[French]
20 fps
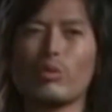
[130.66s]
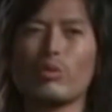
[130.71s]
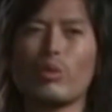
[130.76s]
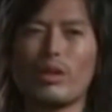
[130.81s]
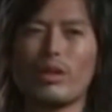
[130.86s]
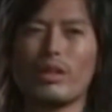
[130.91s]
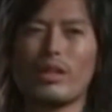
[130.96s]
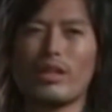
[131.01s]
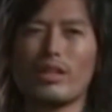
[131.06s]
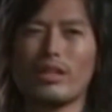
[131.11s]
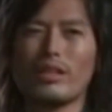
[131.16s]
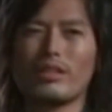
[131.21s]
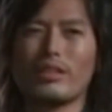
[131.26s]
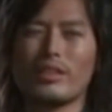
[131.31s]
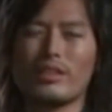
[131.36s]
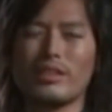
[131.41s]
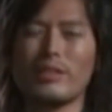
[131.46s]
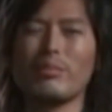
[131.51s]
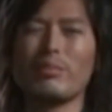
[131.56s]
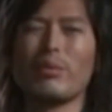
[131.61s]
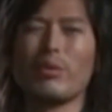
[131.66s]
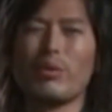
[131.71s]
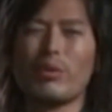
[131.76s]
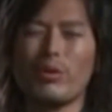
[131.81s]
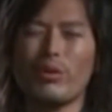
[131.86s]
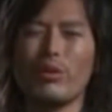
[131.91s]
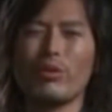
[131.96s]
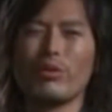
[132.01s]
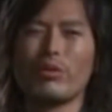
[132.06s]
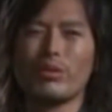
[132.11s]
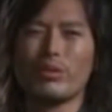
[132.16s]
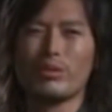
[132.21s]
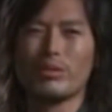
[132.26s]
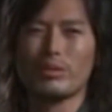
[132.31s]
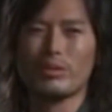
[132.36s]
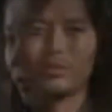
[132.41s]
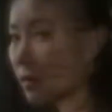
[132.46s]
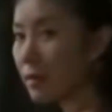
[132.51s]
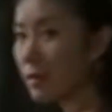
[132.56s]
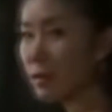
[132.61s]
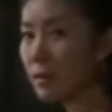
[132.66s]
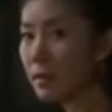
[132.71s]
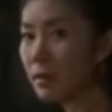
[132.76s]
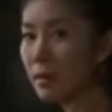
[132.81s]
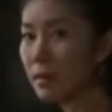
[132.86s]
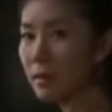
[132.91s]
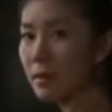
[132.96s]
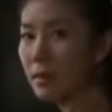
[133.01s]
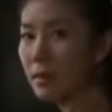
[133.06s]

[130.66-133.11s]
dure ce film. Il dure quoi Il dure, euh, il dure 2 h Ah,